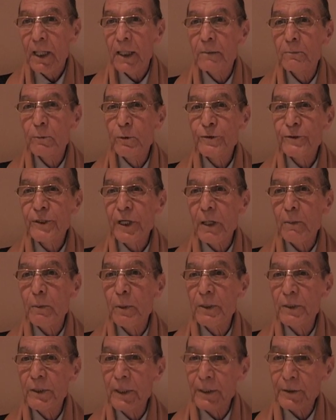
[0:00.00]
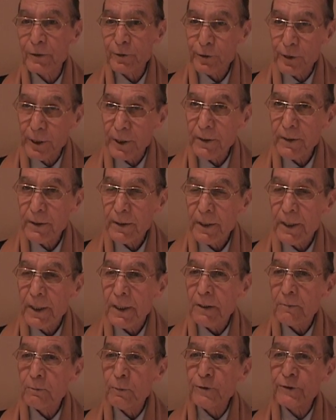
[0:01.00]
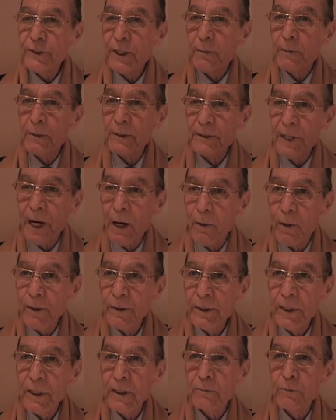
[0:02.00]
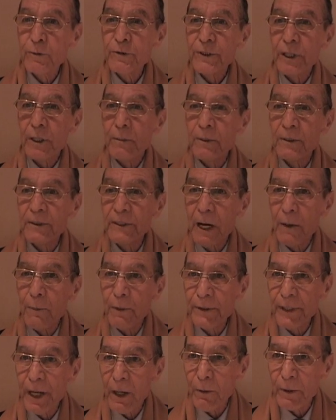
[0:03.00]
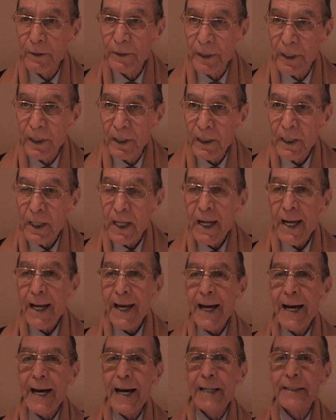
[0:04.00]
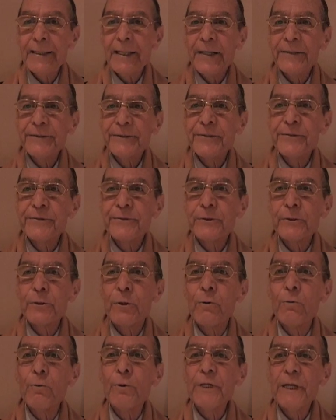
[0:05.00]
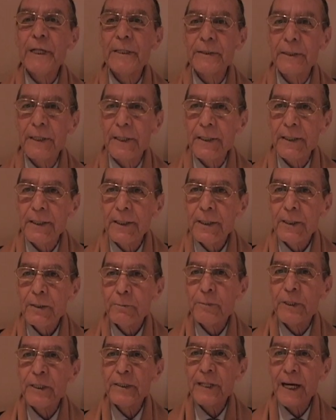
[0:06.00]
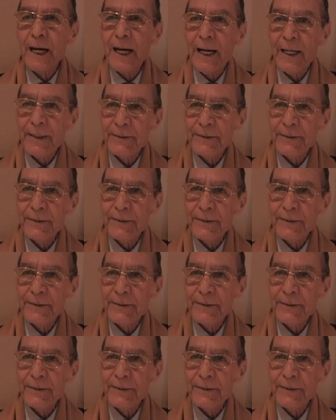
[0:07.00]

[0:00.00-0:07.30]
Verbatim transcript: المستقبل نغن شني المستقبل نضاونا المستقبل داول نضاونا انا اعتز الهويه بان